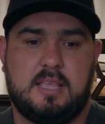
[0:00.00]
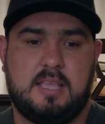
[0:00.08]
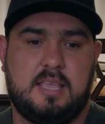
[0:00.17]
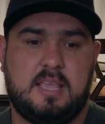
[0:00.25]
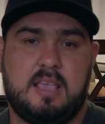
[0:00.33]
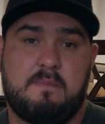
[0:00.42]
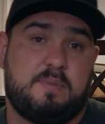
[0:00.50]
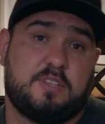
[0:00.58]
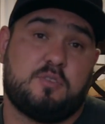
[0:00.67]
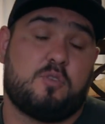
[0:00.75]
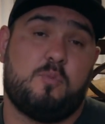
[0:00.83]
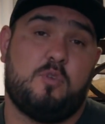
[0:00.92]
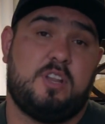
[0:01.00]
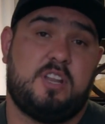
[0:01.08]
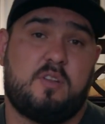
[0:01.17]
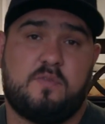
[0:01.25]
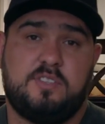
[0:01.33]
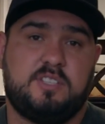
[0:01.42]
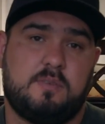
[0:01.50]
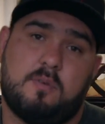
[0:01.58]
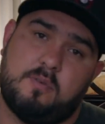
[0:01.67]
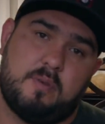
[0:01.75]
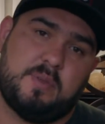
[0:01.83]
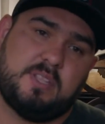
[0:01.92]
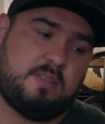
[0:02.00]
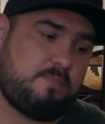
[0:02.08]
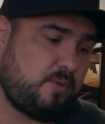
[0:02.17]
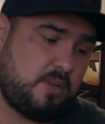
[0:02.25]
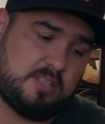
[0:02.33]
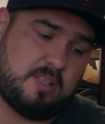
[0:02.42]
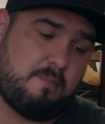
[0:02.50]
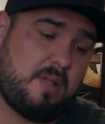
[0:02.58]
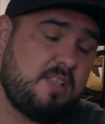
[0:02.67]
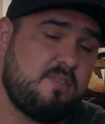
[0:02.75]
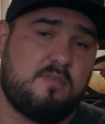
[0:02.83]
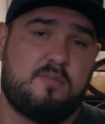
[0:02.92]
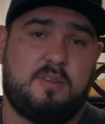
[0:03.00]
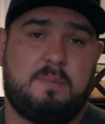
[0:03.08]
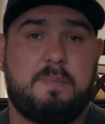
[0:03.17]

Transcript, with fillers: y empiezo como liniero ofensivo, obviamente por el tamaño,